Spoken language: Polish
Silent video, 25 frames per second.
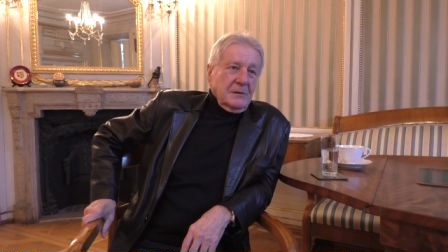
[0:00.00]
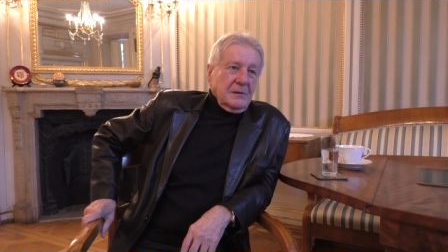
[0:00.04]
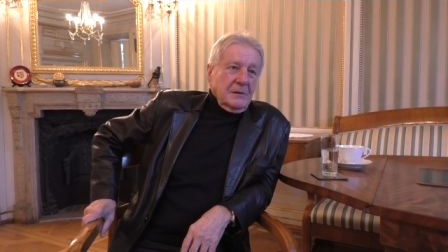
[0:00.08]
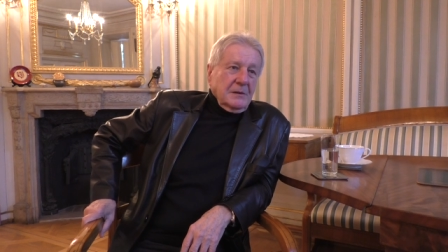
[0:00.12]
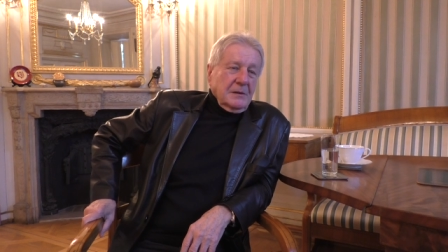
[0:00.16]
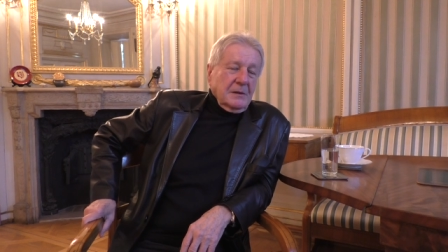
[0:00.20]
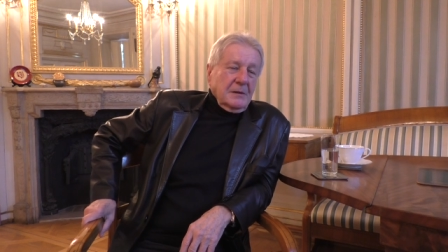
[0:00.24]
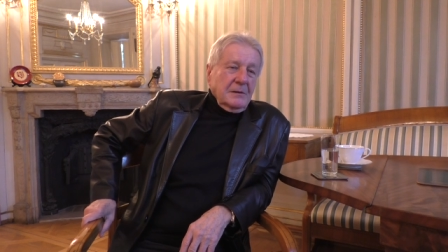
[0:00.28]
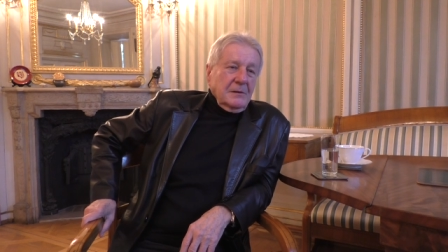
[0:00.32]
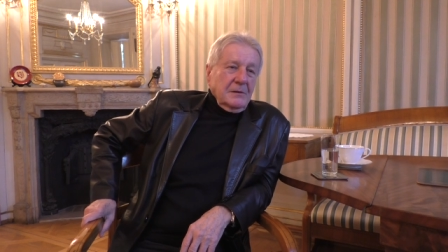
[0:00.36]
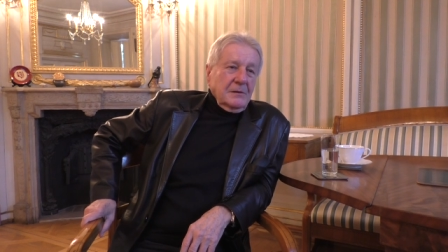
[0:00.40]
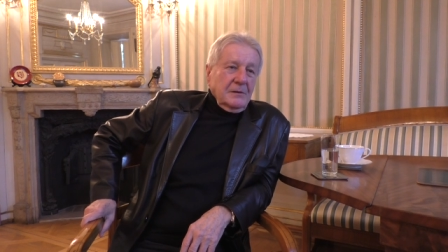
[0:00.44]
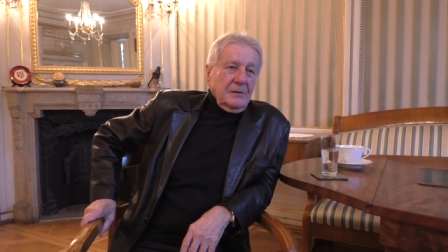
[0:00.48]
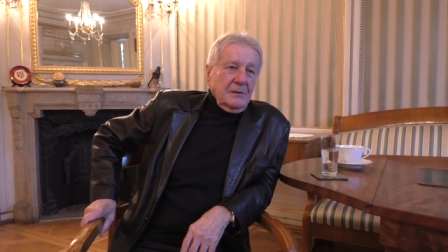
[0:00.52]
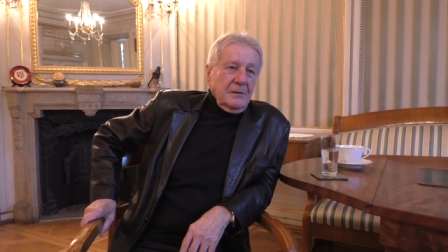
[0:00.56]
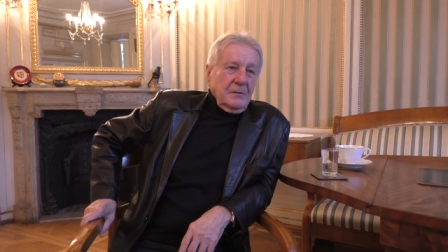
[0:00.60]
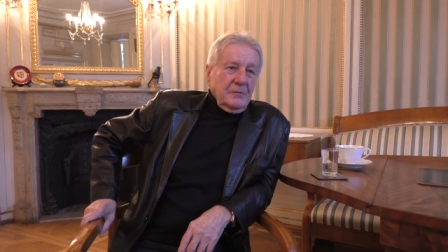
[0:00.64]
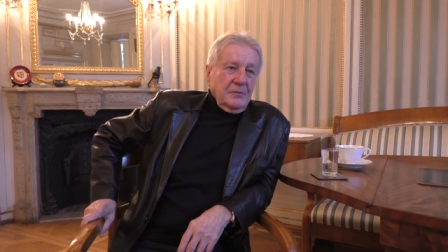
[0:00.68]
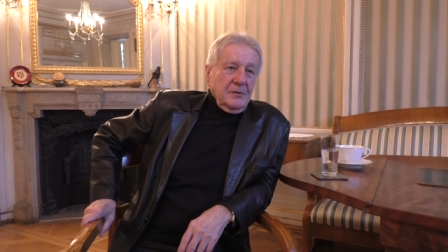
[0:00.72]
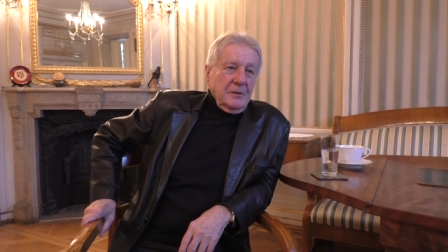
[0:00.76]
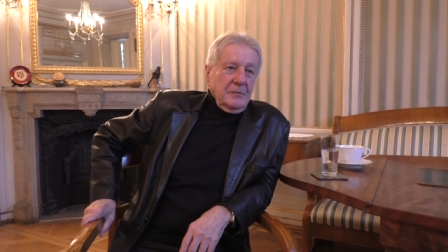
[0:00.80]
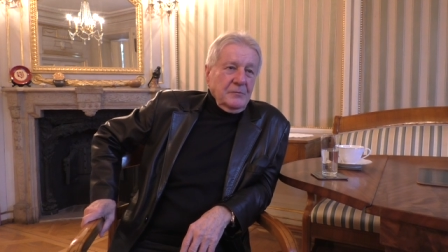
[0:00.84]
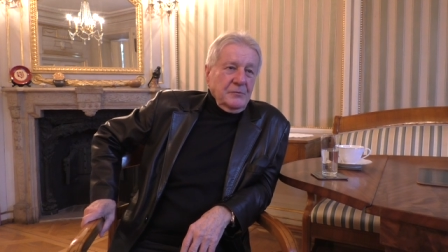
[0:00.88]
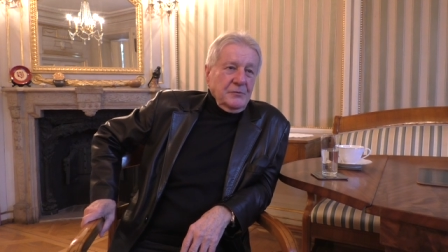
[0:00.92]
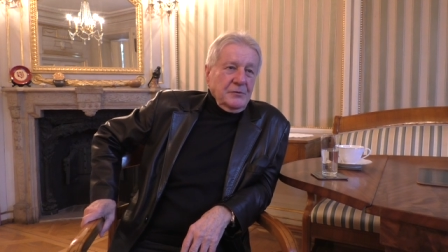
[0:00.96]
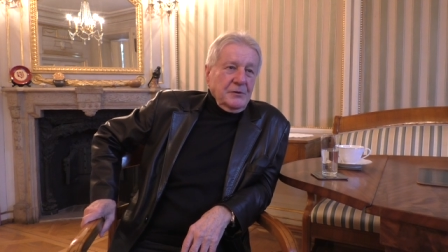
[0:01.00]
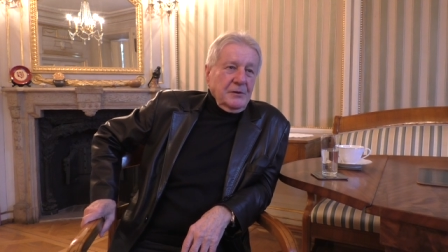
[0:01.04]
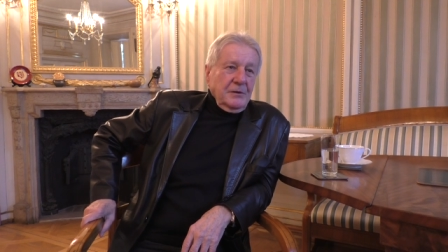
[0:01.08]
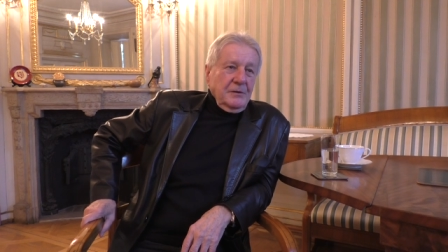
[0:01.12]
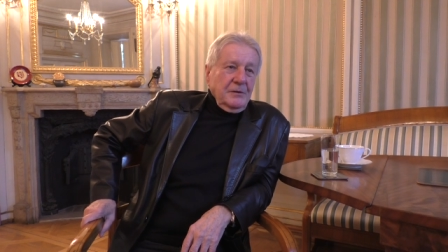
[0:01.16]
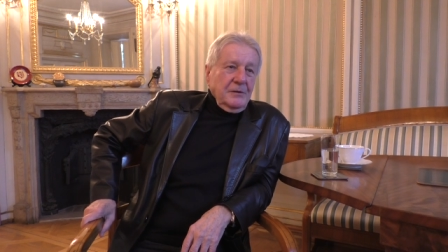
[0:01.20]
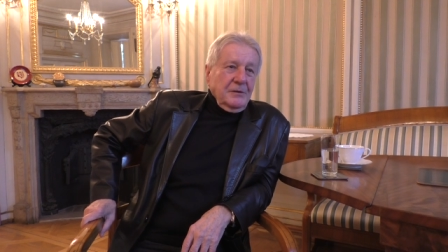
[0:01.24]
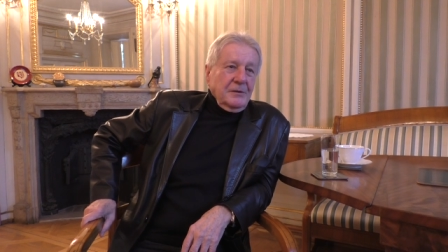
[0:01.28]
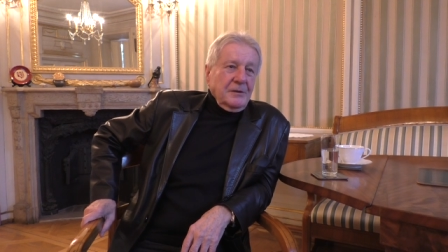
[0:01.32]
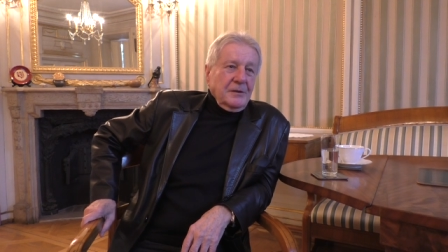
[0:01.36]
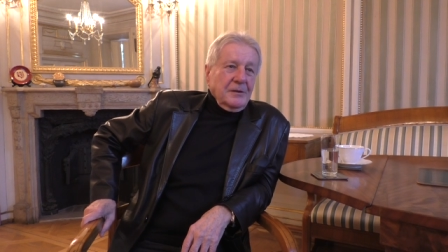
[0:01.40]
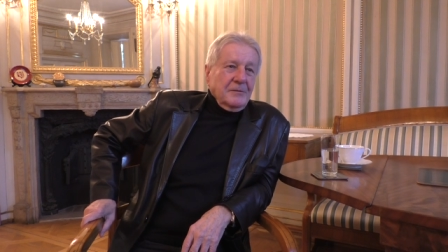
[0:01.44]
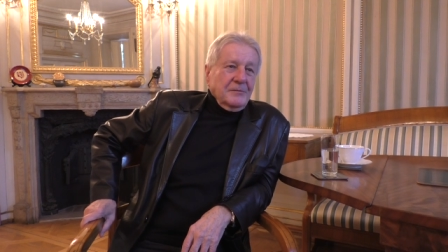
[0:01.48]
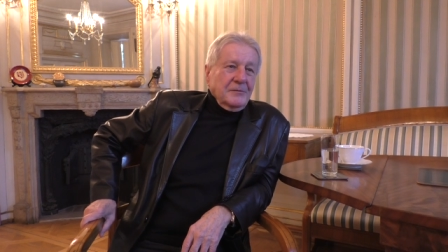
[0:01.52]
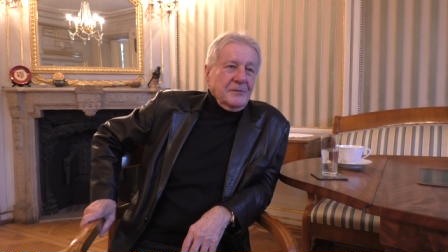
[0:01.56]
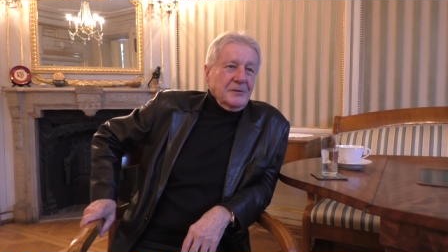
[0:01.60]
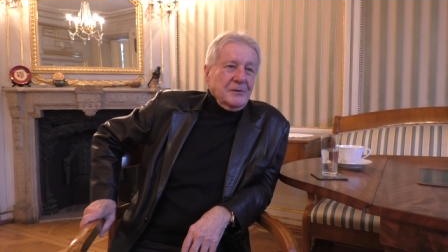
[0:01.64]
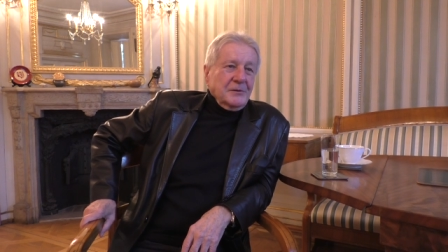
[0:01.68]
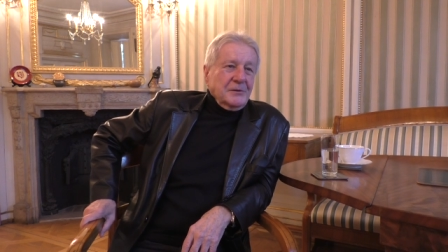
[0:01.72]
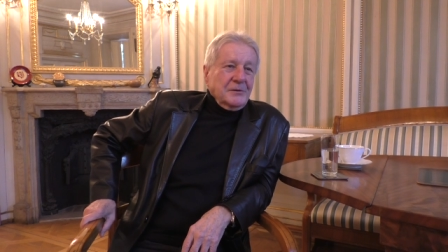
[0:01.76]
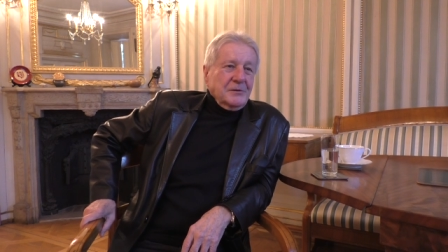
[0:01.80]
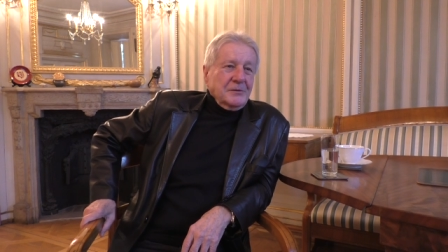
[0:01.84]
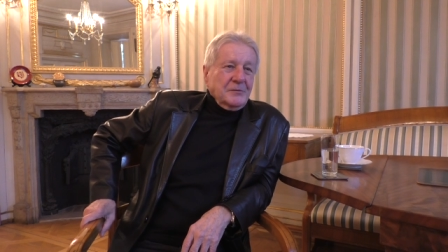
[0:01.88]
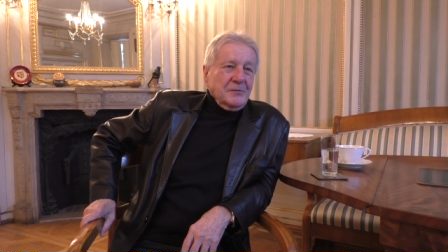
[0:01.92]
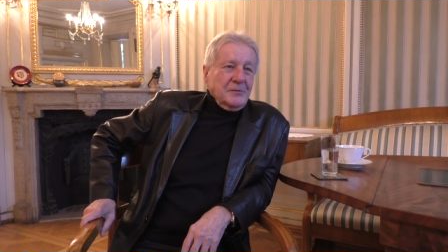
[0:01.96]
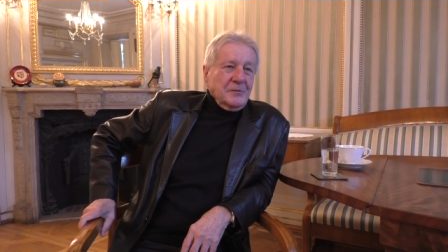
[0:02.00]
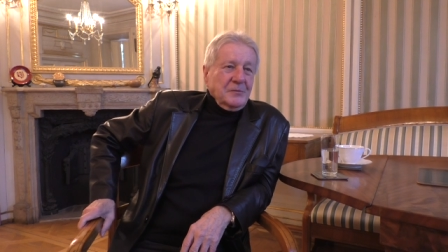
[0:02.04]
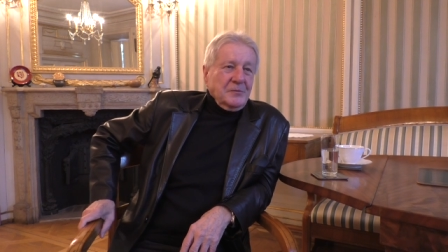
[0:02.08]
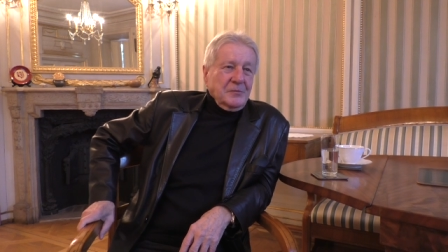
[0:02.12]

Ja nigdy nie byłem urzędnikiem, więc